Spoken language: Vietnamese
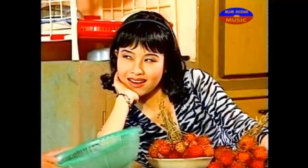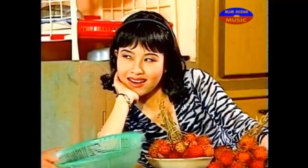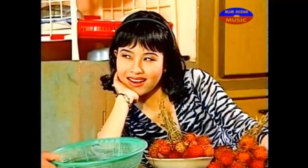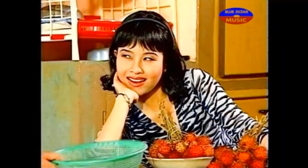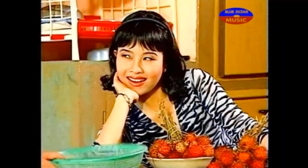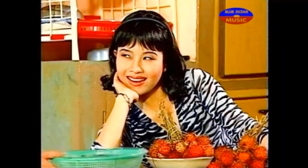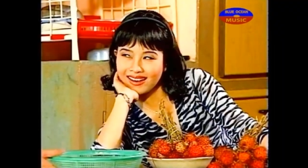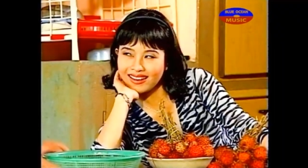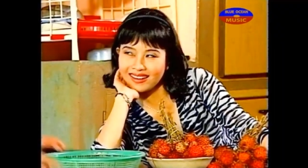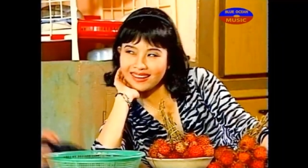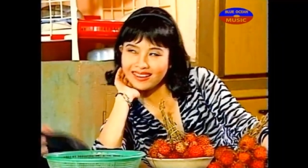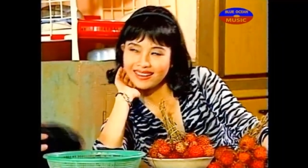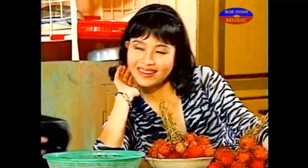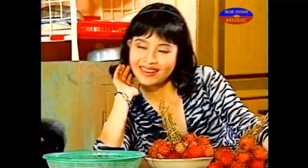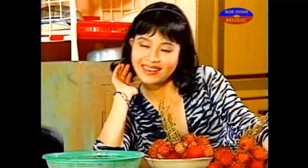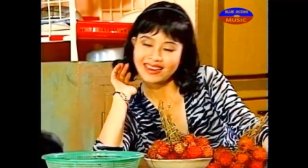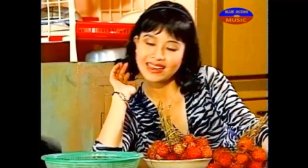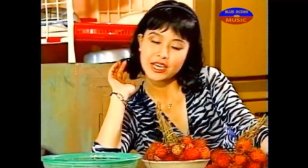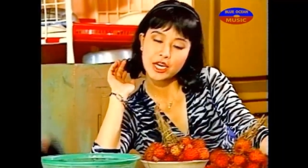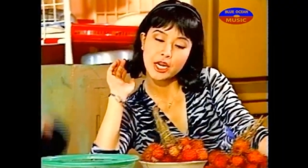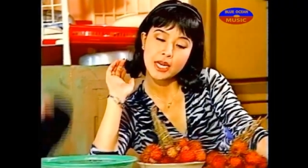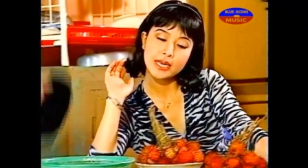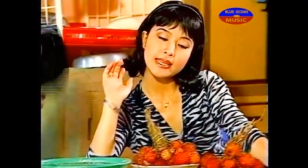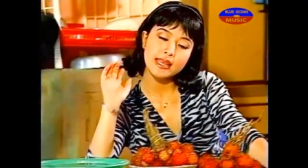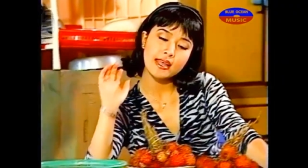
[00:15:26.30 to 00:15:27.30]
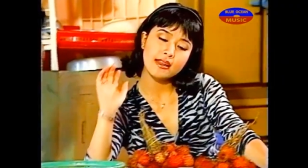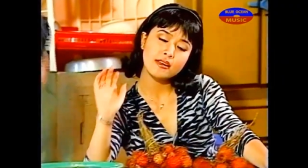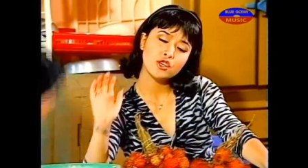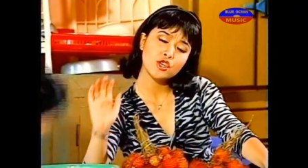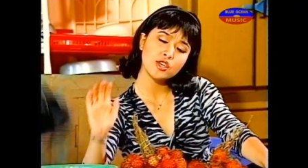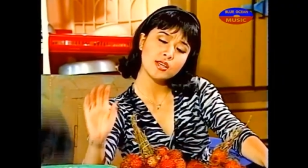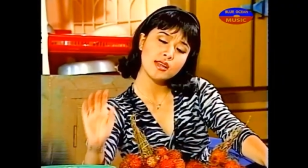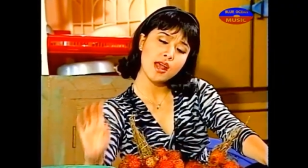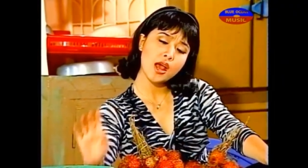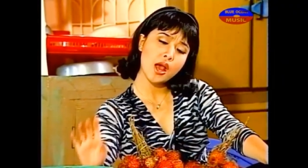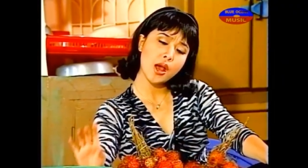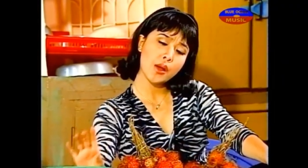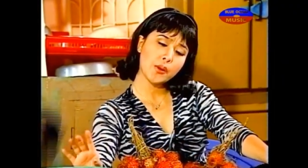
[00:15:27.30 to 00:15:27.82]
à, Anh đính chánh
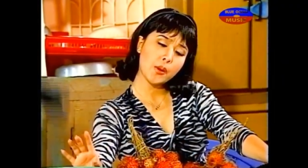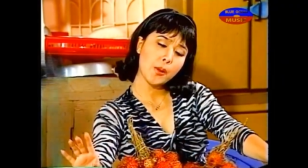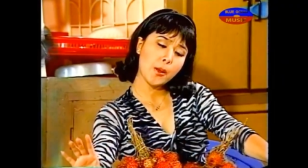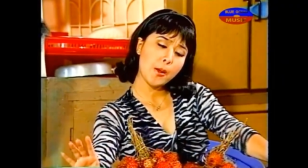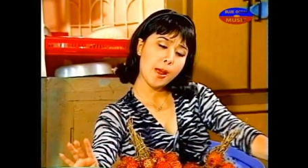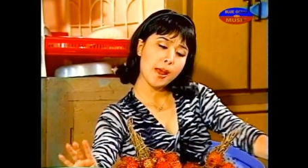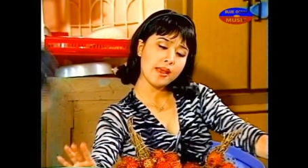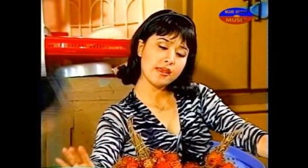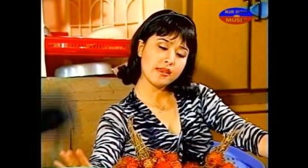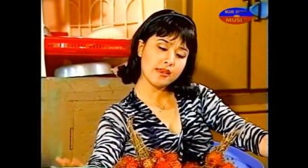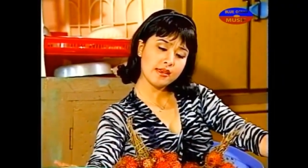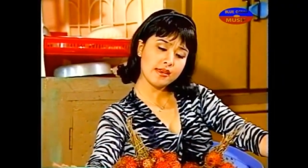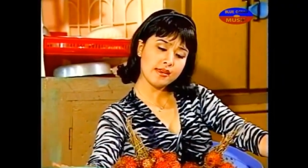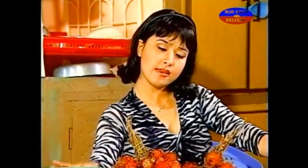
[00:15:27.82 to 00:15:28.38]
sao đâu nói